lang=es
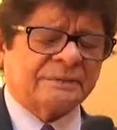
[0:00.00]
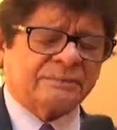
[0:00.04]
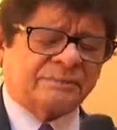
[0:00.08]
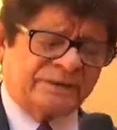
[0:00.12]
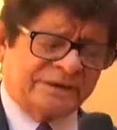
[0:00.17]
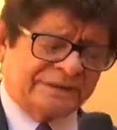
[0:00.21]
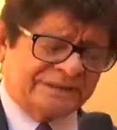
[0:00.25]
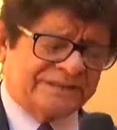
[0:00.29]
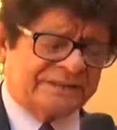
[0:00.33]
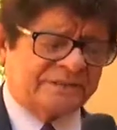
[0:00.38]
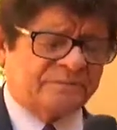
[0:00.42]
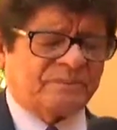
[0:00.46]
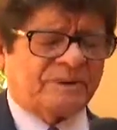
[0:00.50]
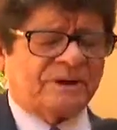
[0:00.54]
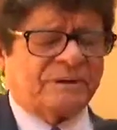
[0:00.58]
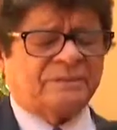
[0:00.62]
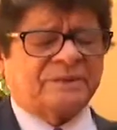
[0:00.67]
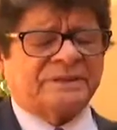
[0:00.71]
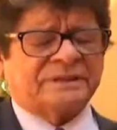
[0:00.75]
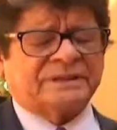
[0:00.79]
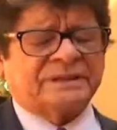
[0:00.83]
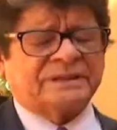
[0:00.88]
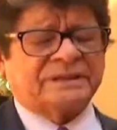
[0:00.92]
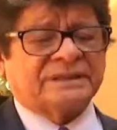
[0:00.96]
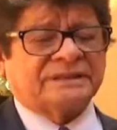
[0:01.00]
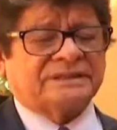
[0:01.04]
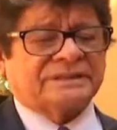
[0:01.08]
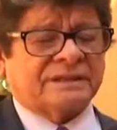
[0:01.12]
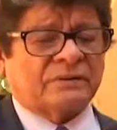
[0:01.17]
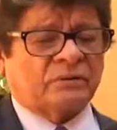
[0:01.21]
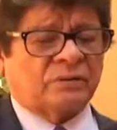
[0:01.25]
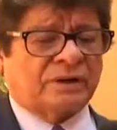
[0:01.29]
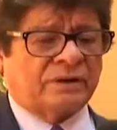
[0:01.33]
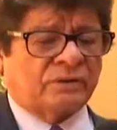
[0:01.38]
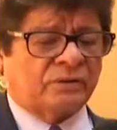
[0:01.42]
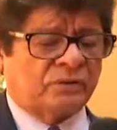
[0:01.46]
principalmente
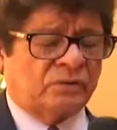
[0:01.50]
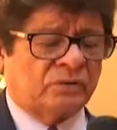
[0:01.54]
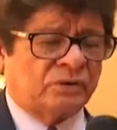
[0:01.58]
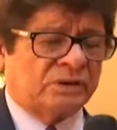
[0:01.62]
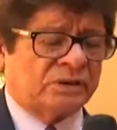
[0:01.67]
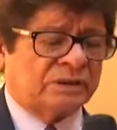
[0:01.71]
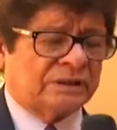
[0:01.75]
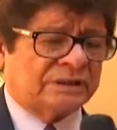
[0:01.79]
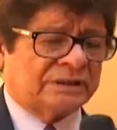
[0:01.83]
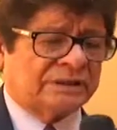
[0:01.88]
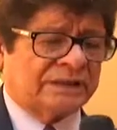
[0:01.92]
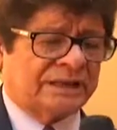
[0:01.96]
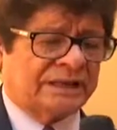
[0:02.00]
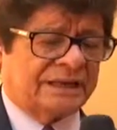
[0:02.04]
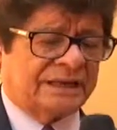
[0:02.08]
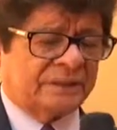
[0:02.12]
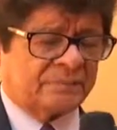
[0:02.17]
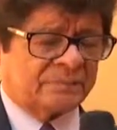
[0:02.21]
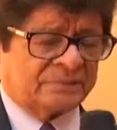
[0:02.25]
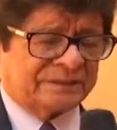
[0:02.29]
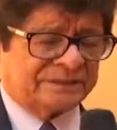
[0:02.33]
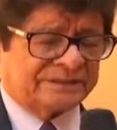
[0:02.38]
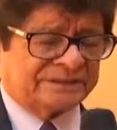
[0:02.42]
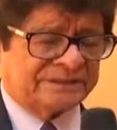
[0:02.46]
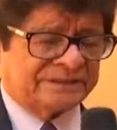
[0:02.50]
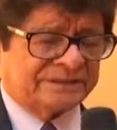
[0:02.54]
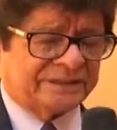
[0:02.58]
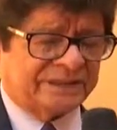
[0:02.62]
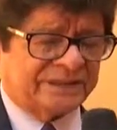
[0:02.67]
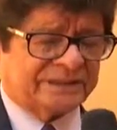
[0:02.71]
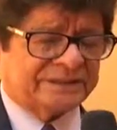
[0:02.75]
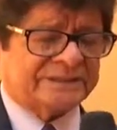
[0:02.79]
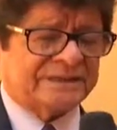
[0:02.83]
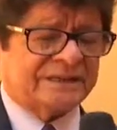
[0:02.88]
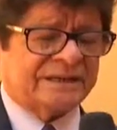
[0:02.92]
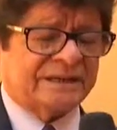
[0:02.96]
desde luego de la
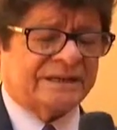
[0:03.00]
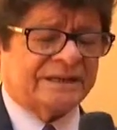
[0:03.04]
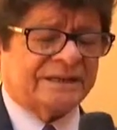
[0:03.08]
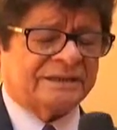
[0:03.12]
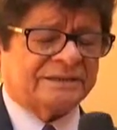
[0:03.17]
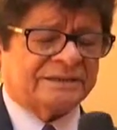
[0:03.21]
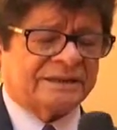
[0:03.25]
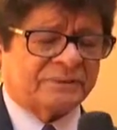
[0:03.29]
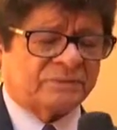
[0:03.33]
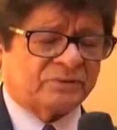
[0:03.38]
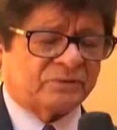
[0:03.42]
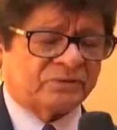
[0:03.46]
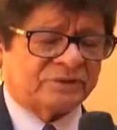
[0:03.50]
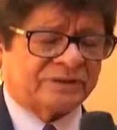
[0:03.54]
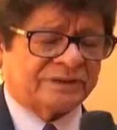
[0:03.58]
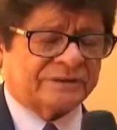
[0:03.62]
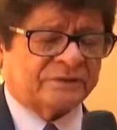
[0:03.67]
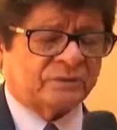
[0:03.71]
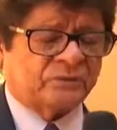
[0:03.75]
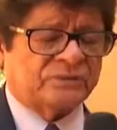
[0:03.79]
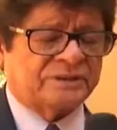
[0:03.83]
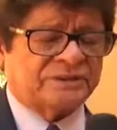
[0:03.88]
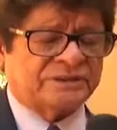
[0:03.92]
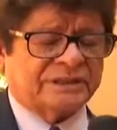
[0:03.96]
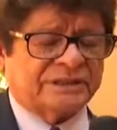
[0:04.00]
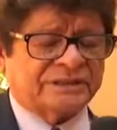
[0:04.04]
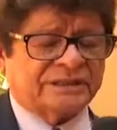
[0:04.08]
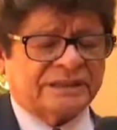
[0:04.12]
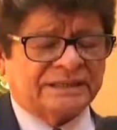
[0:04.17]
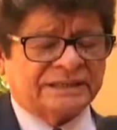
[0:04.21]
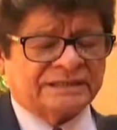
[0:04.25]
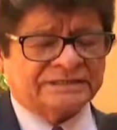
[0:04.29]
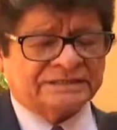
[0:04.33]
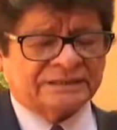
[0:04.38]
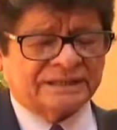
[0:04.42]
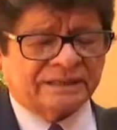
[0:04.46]
presidencia del Poder Judicial
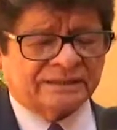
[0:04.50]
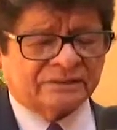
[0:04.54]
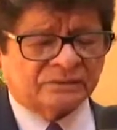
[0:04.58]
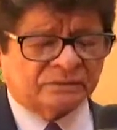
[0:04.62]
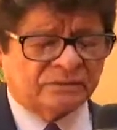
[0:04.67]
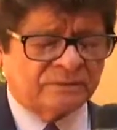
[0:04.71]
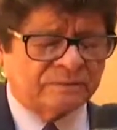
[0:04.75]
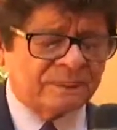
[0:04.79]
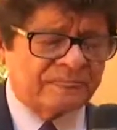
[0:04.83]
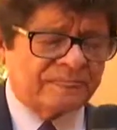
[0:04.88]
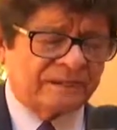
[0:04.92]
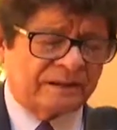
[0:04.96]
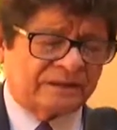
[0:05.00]
del Estado,